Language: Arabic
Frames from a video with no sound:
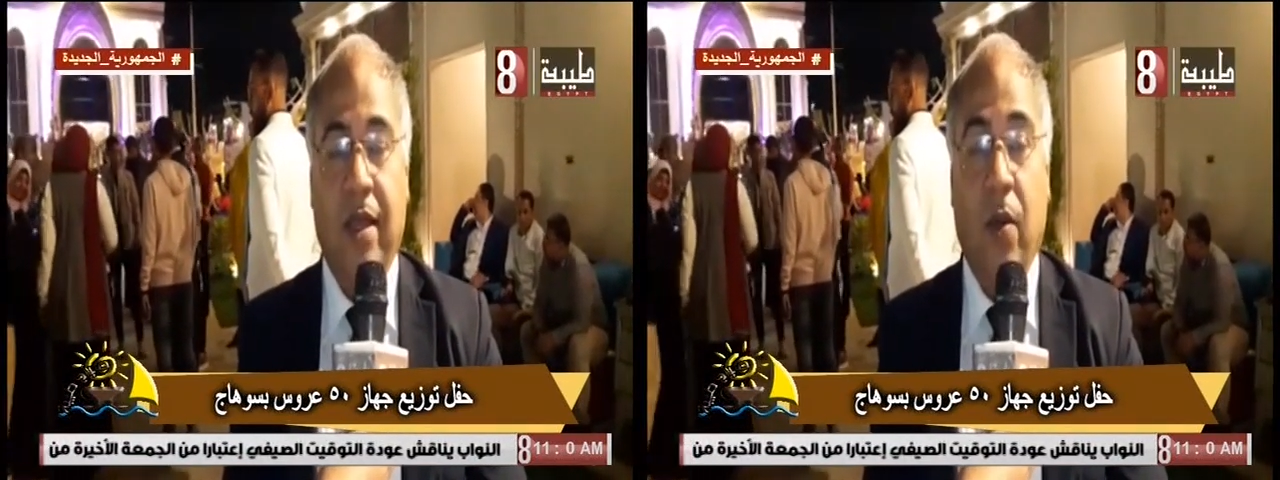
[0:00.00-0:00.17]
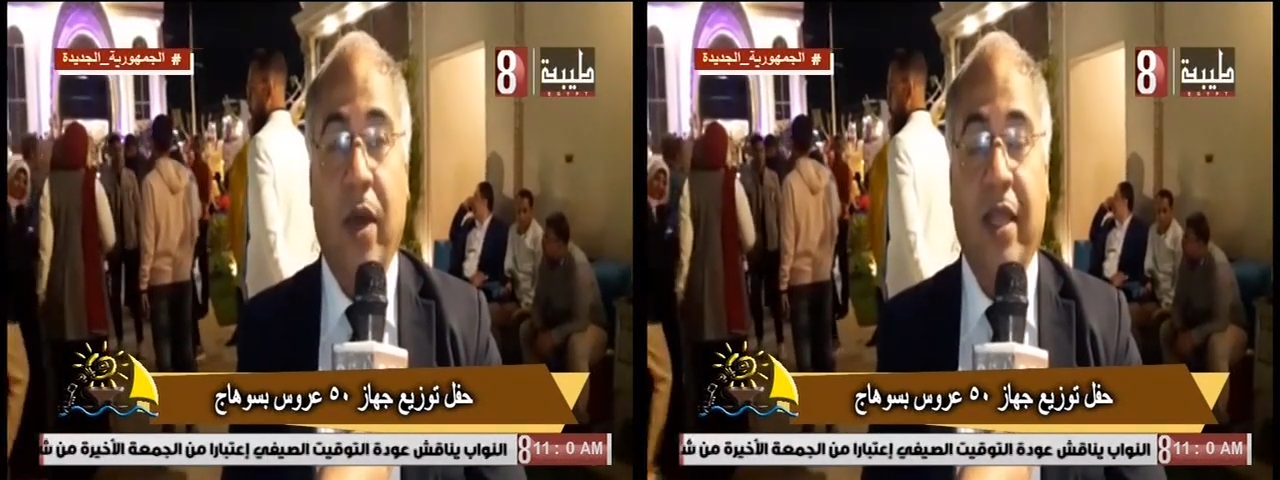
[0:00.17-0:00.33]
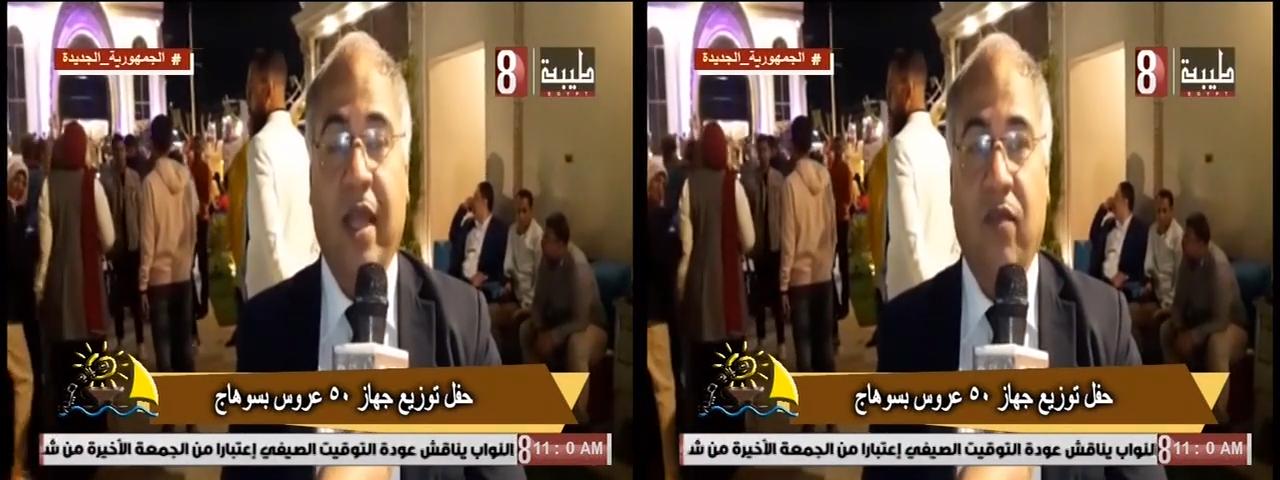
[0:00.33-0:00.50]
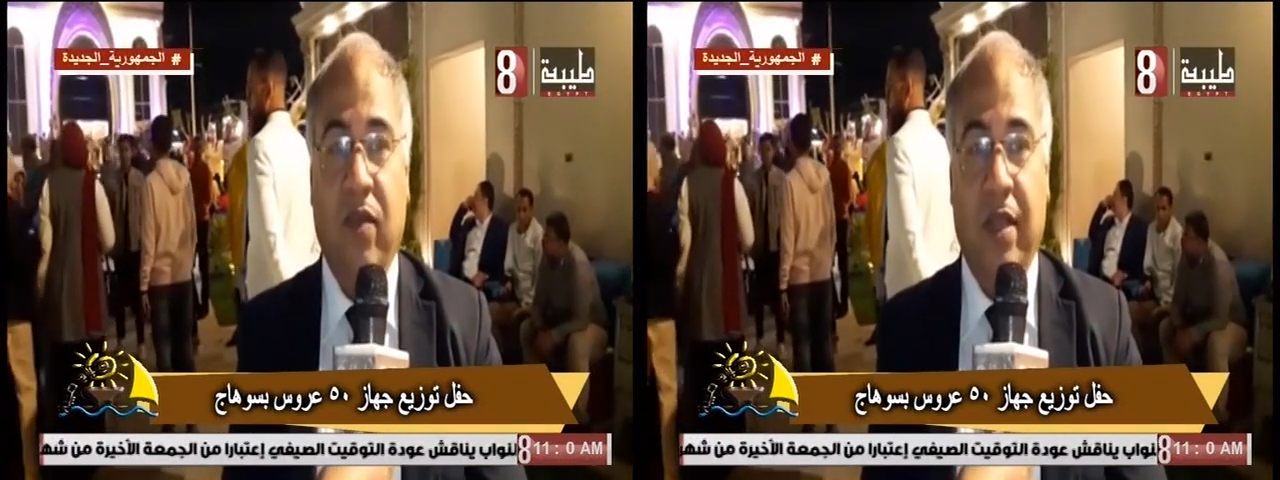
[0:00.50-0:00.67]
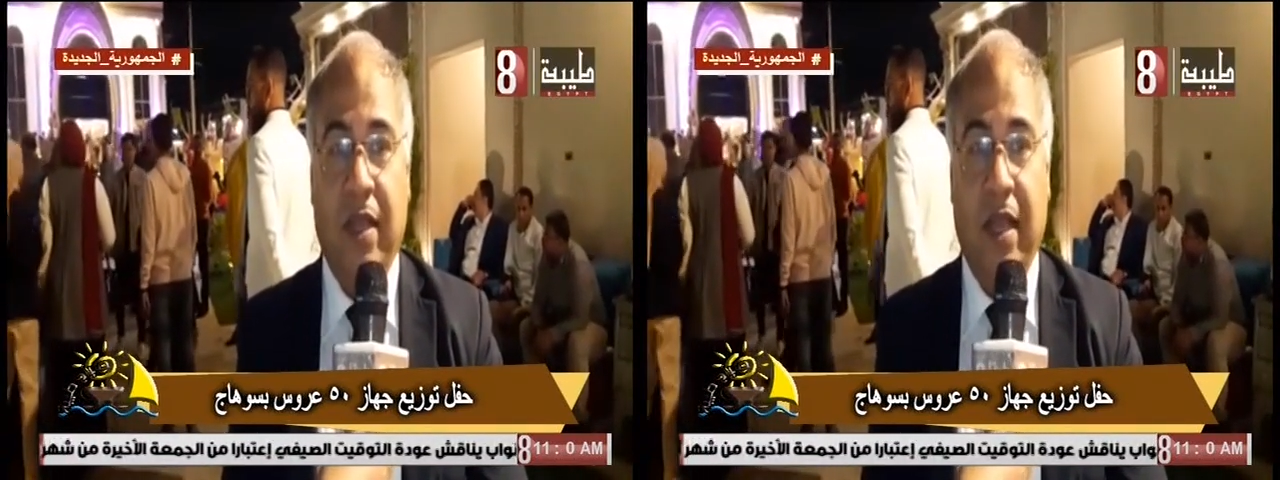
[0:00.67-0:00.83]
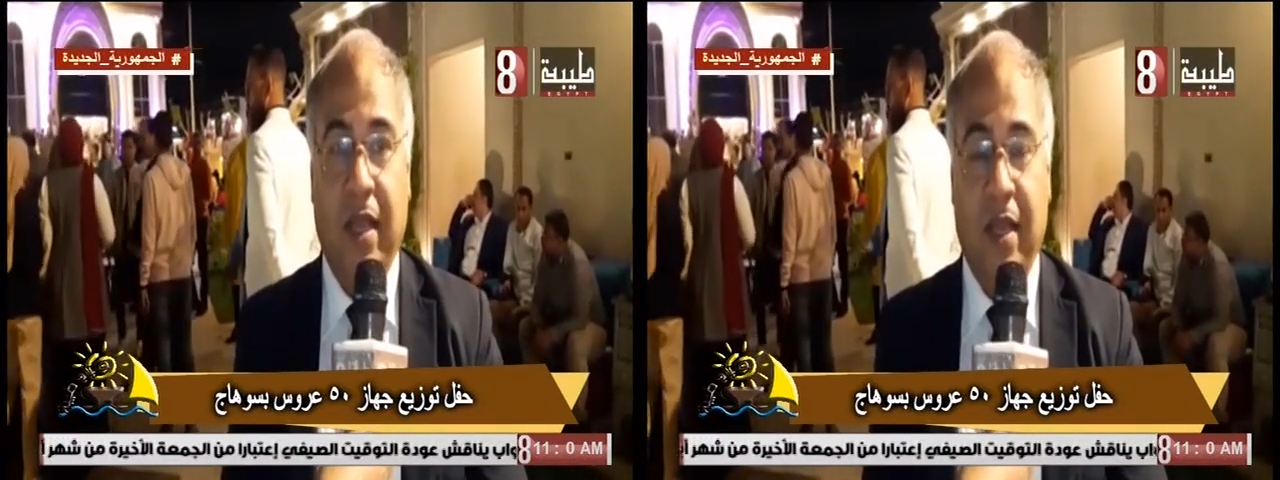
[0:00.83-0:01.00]
نواه
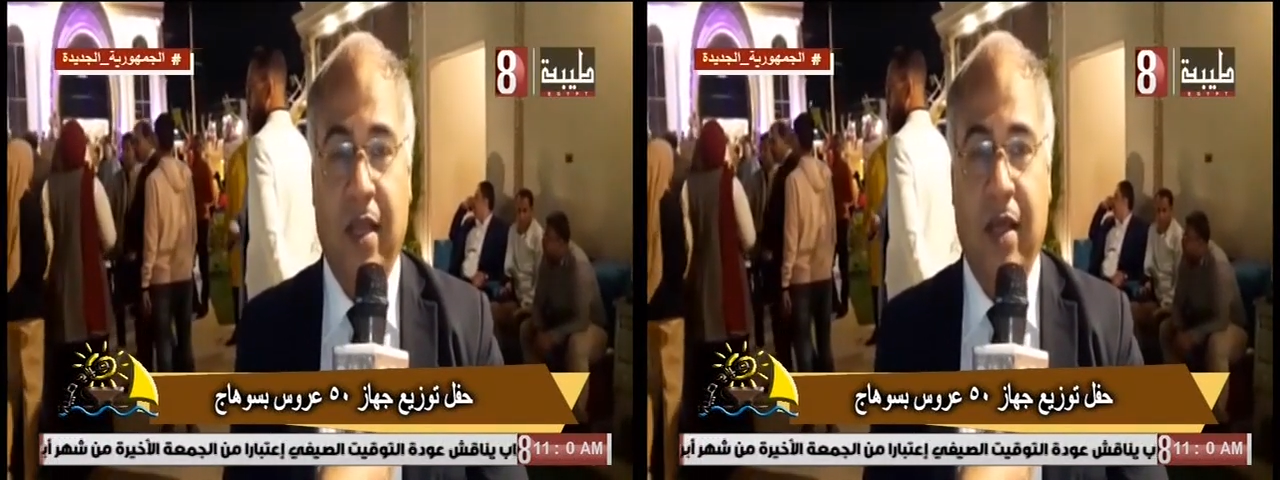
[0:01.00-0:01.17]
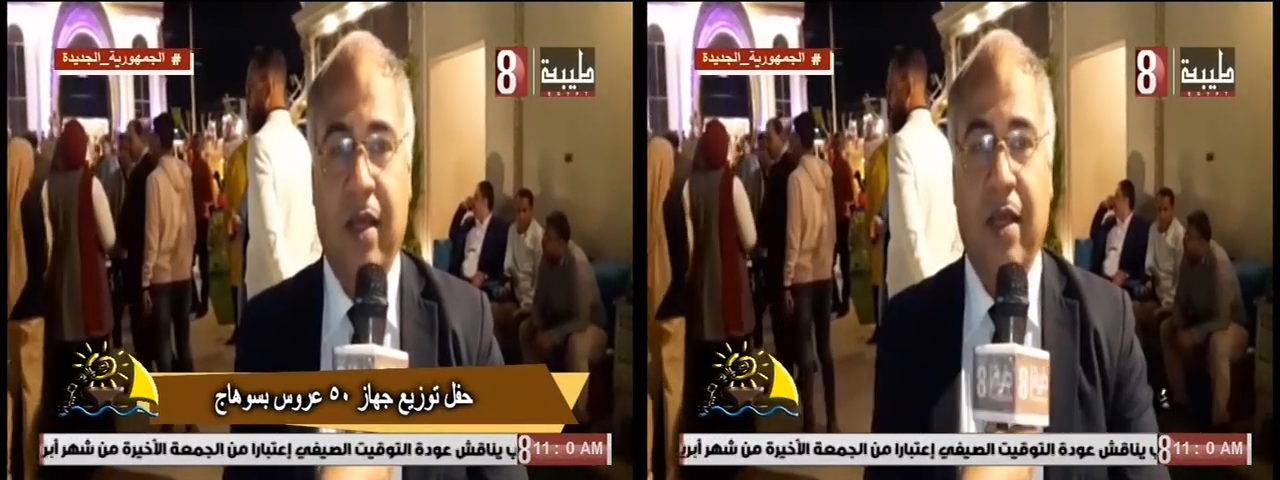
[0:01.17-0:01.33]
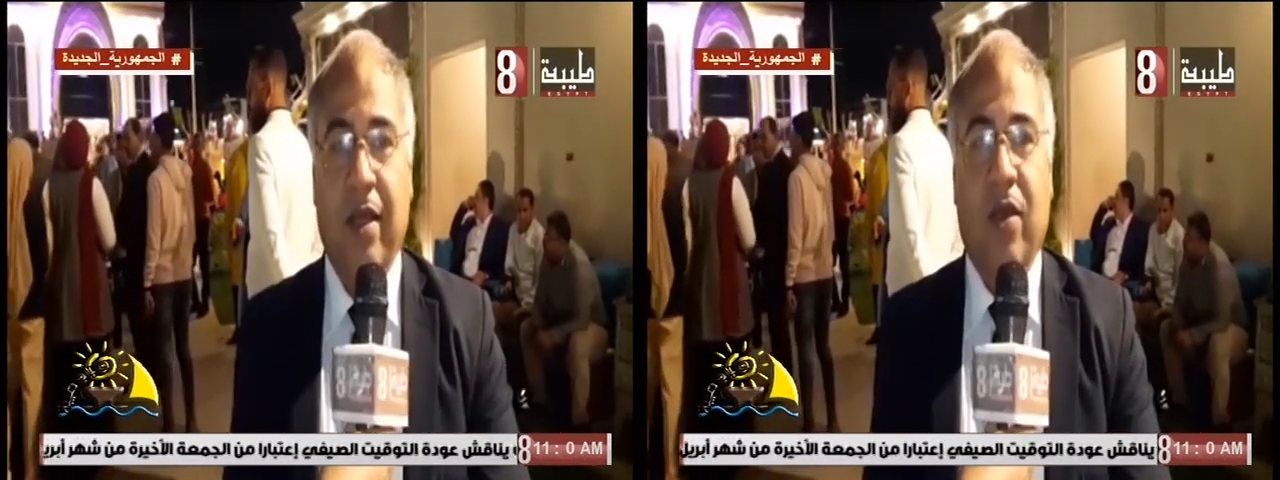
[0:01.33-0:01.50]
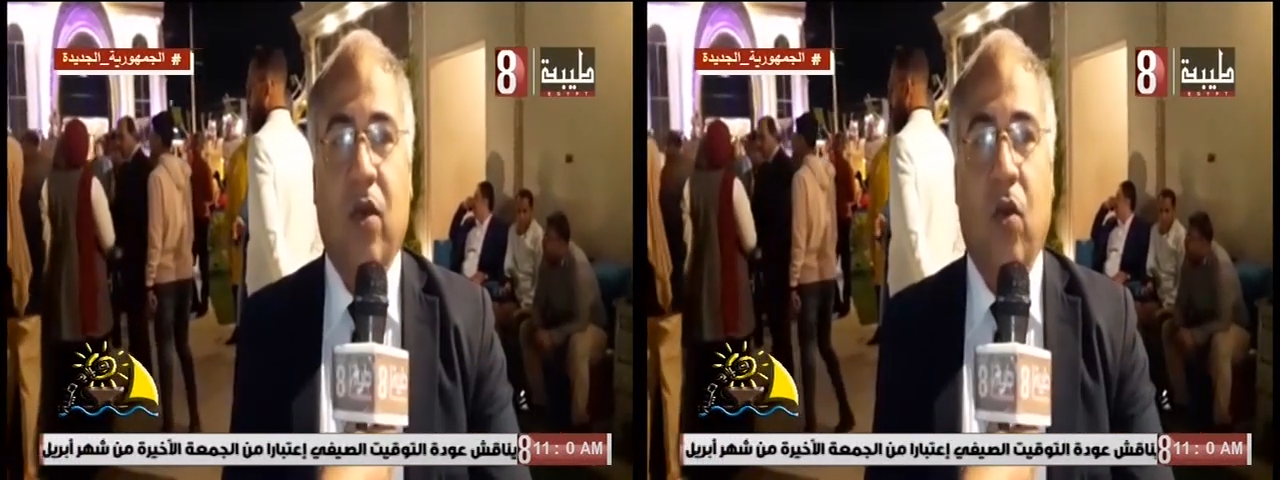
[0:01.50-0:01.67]
حفلنا الليله